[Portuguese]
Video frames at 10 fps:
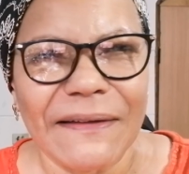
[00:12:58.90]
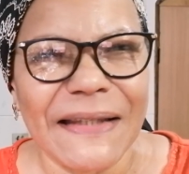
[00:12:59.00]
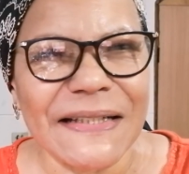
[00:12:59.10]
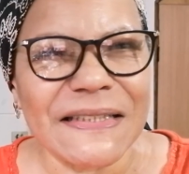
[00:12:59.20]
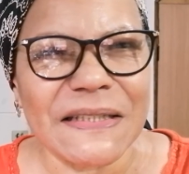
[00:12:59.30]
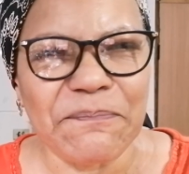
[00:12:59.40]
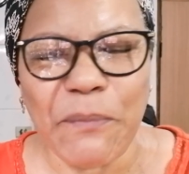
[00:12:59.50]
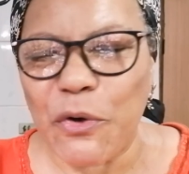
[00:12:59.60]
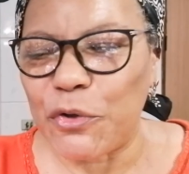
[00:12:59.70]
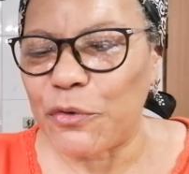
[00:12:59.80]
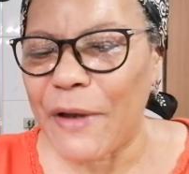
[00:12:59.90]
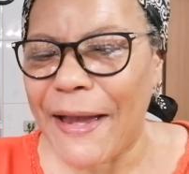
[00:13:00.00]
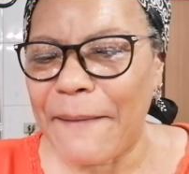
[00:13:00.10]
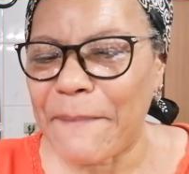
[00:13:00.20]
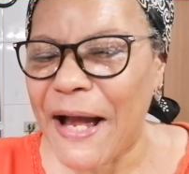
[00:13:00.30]
desse bolo
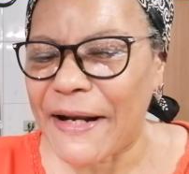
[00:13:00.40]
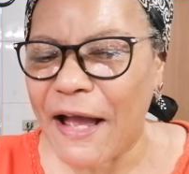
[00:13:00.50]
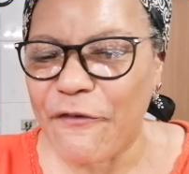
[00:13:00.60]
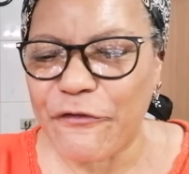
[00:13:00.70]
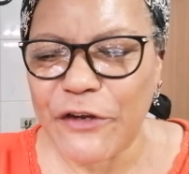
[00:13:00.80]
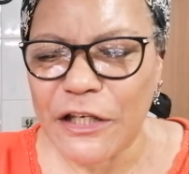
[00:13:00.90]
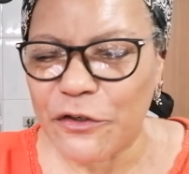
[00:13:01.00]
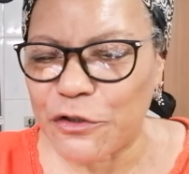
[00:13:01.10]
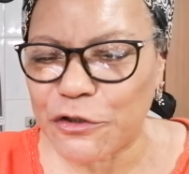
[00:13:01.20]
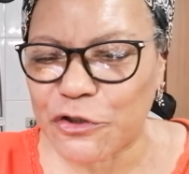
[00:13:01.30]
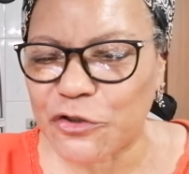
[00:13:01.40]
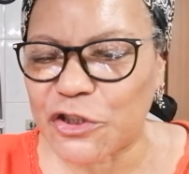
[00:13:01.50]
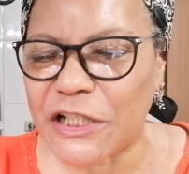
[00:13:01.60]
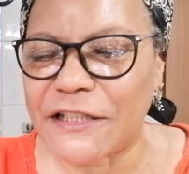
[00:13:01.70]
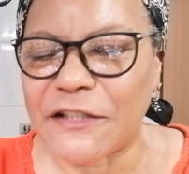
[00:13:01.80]
é maravilhoso,
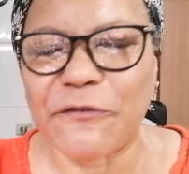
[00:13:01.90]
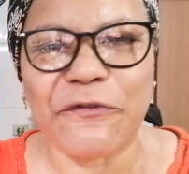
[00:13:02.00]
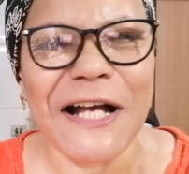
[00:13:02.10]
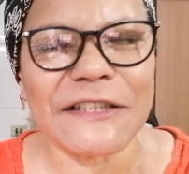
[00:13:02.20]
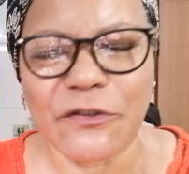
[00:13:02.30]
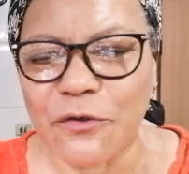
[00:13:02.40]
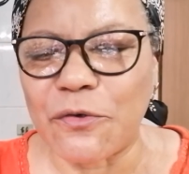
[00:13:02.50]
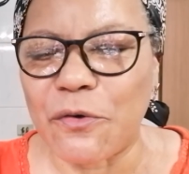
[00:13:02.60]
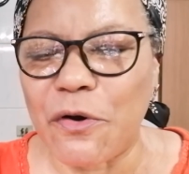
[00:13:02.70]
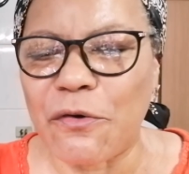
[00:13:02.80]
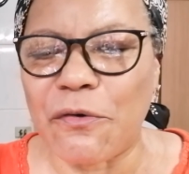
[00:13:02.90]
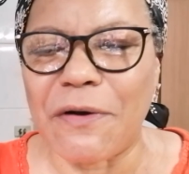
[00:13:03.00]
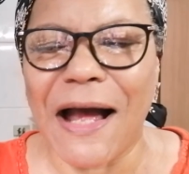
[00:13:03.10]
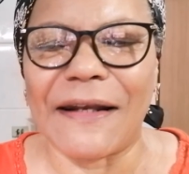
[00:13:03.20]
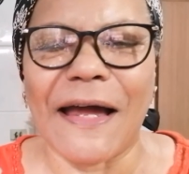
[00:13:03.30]
gente. Faço com o coco
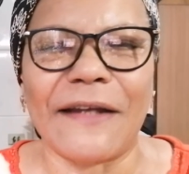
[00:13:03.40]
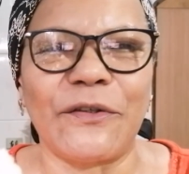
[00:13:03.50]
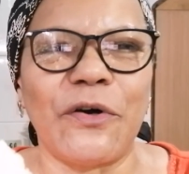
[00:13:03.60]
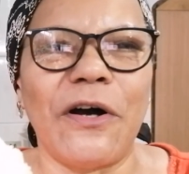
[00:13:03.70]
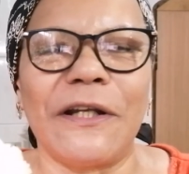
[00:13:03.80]
ralado,